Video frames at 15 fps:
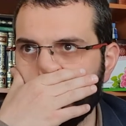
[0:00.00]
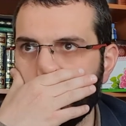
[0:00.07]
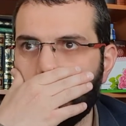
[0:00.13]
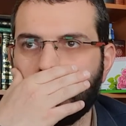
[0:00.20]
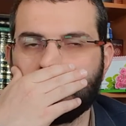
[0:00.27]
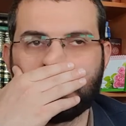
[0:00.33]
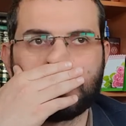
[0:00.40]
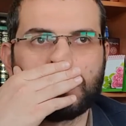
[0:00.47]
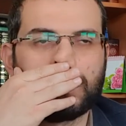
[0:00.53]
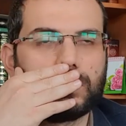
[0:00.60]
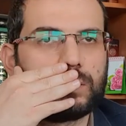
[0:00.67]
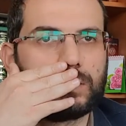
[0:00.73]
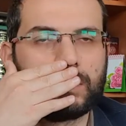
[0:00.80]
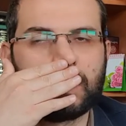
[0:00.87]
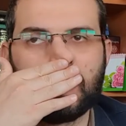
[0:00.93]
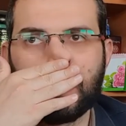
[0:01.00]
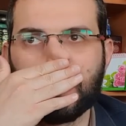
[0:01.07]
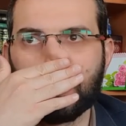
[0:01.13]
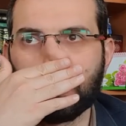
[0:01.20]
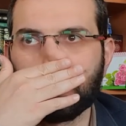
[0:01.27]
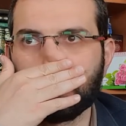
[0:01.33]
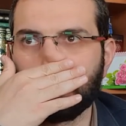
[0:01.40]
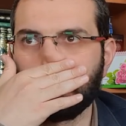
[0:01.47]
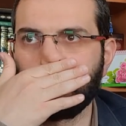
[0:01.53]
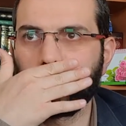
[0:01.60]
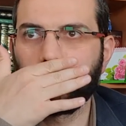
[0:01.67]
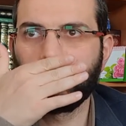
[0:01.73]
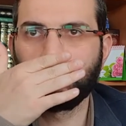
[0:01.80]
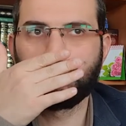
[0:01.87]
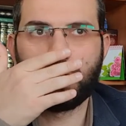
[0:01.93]
Hani sizin
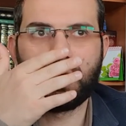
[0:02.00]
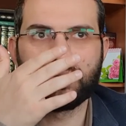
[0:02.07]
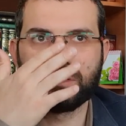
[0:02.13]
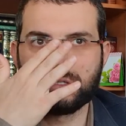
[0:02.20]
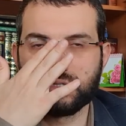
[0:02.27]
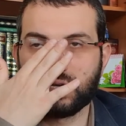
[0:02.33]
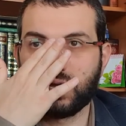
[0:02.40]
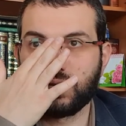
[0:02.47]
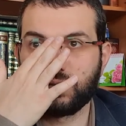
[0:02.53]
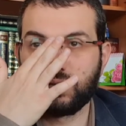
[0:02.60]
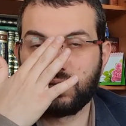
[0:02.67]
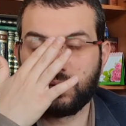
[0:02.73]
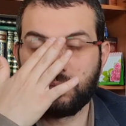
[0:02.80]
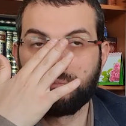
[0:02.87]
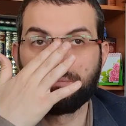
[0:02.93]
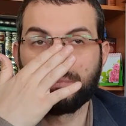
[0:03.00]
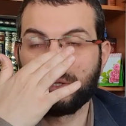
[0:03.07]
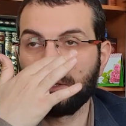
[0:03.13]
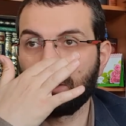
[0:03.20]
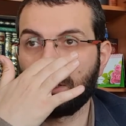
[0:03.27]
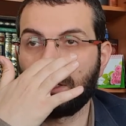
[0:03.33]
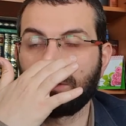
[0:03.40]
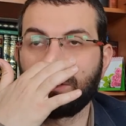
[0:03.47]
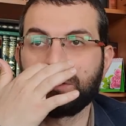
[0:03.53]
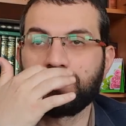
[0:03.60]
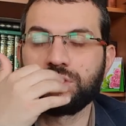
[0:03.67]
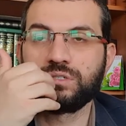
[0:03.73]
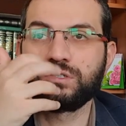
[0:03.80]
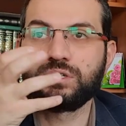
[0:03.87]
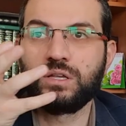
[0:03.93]
e, en ziyade
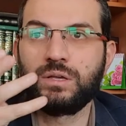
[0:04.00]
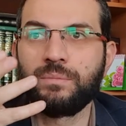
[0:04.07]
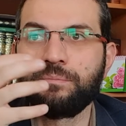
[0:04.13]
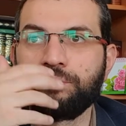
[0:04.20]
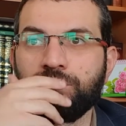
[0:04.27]
kardeşinizle